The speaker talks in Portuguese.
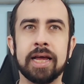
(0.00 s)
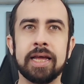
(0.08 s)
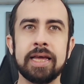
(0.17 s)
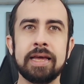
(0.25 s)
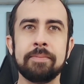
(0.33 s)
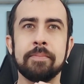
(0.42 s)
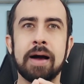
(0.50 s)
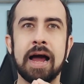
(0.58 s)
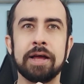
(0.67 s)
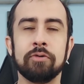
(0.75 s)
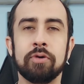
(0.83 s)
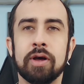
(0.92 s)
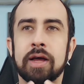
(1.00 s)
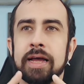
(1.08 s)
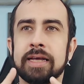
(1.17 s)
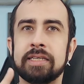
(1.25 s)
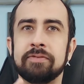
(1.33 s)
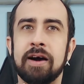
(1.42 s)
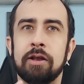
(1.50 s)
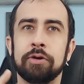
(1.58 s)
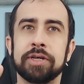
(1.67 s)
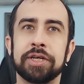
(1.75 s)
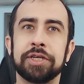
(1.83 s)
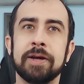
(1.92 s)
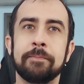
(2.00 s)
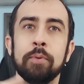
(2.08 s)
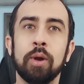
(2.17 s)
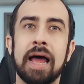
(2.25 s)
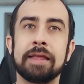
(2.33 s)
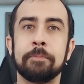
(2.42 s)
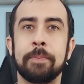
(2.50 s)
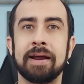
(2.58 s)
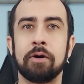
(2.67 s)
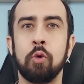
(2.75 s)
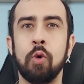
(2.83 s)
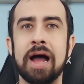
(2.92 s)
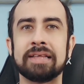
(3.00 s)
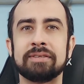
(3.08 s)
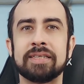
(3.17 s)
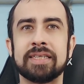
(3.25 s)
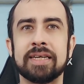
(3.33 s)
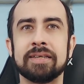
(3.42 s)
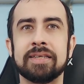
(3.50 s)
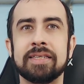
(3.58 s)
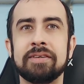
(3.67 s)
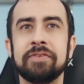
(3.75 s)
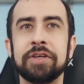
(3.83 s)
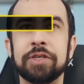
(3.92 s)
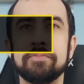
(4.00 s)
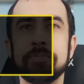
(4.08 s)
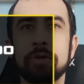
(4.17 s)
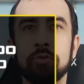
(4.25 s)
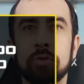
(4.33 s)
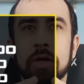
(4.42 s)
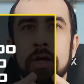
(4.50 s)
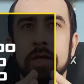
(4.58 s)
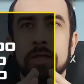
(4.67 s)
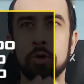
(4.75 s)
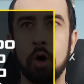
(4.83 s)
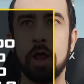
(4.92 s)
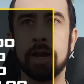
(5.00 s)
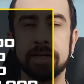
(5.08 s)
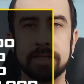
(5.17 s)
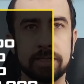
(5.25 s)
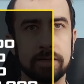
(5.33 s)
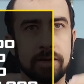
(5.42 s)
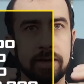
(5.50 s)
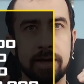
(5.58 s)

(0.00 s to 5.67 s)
E em maio, esse valor já tinha pulado para 420 mil dólares.